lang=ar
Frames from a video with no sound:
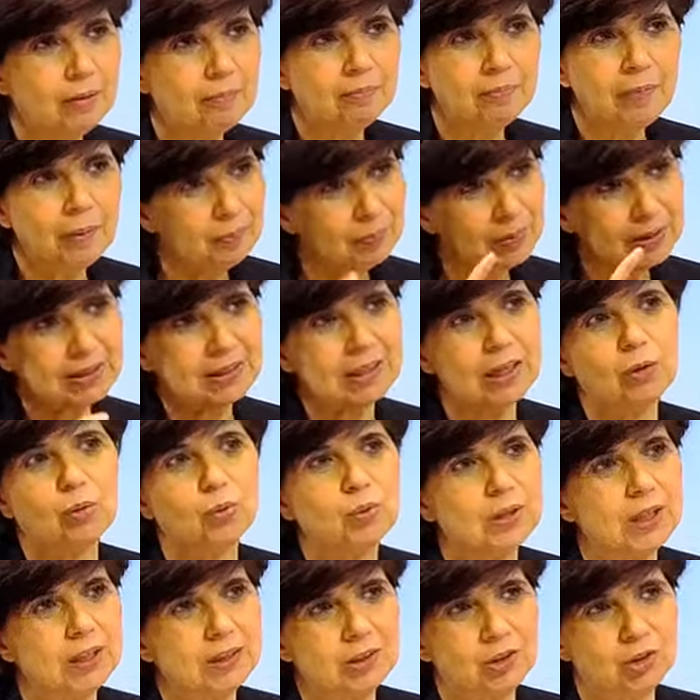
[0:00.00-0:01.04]
ما بتسألوا
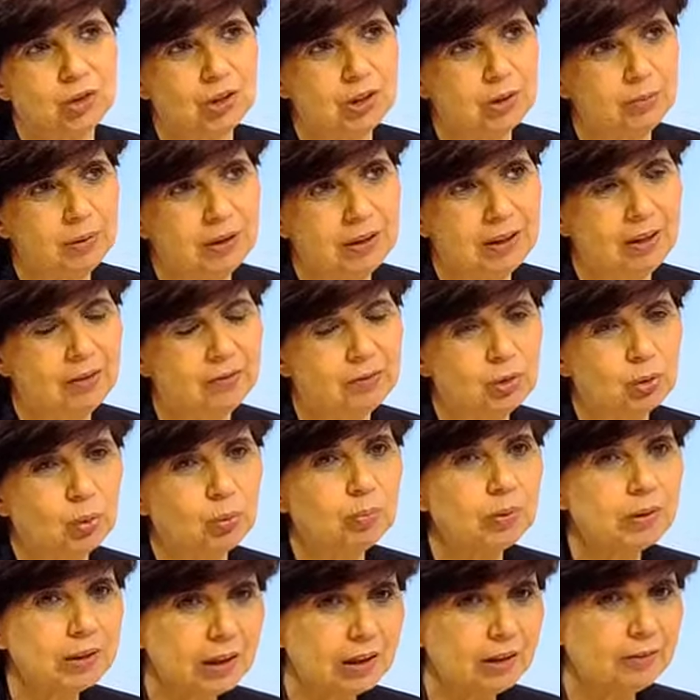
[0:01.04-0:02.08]
ذات الشيء بالتلفزيون
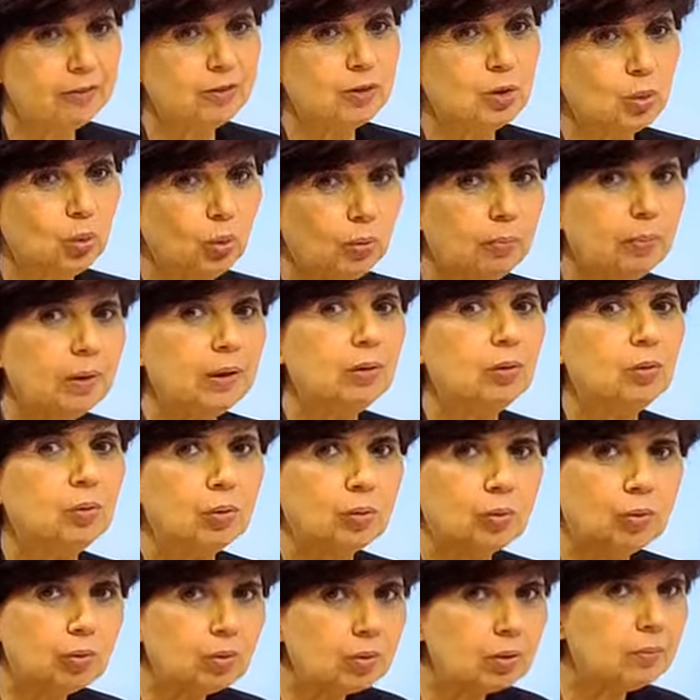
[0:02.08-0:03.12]
بالتلفزيون بده
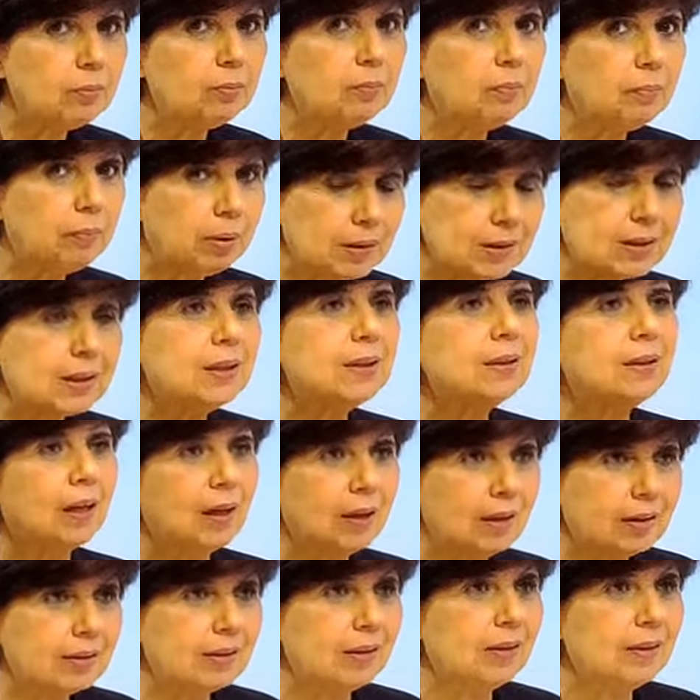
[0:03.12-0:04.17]
يكون بسيط
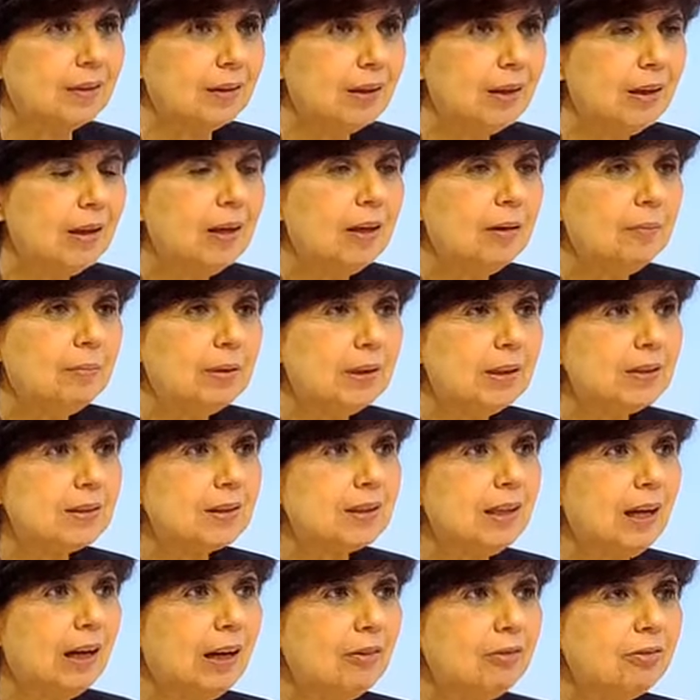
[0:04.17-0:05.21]
أكتر
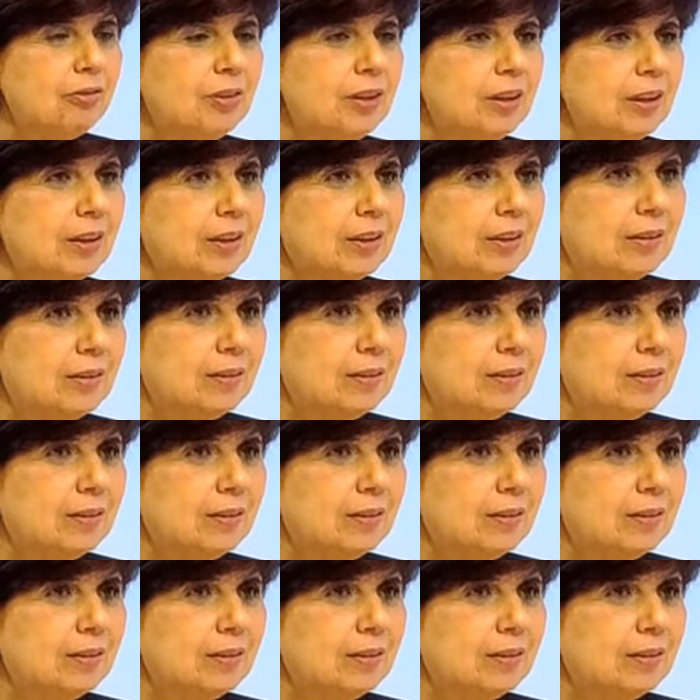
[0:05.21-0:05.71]
بالإذاعة فيك